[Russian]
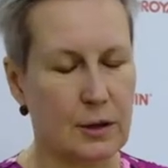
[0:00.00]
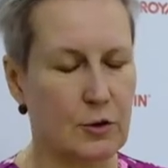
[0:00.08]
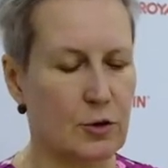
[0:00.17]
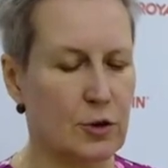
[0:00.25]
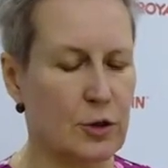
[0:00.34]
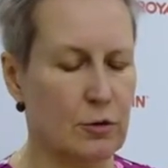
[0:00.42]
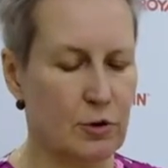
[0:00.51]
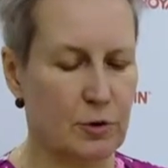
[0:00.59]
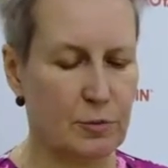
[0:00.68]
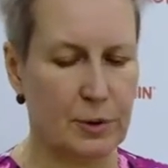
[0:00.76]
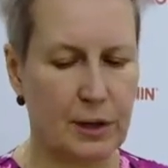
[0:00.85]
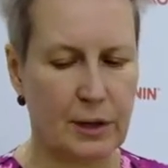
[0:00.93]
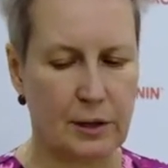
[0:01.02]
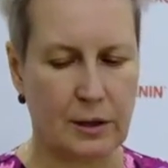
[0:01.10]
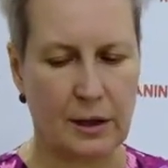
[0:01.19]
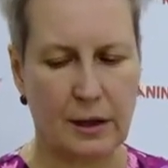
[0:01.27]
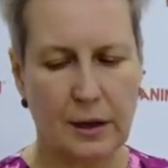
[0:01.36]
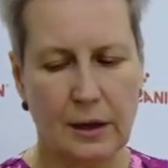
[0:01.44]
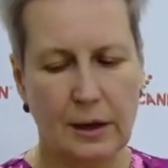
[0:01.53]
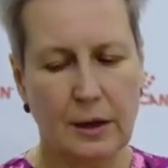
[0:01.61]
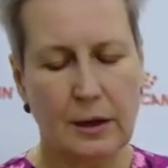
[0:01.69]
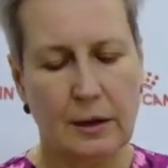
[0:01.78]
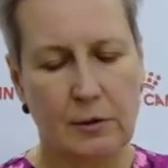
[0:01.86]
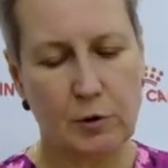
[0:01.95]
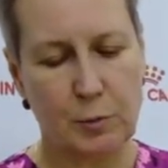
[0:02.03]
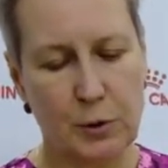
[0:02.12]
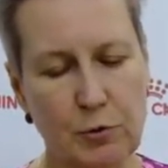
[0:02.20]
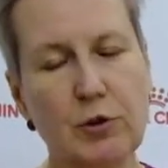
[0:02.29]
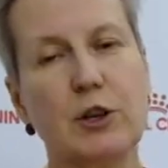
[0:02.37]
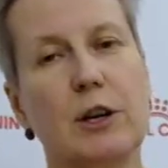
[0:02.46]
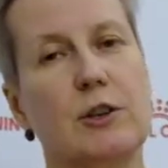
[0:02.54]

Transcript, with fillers: ощущение очень приятное. Вот приучать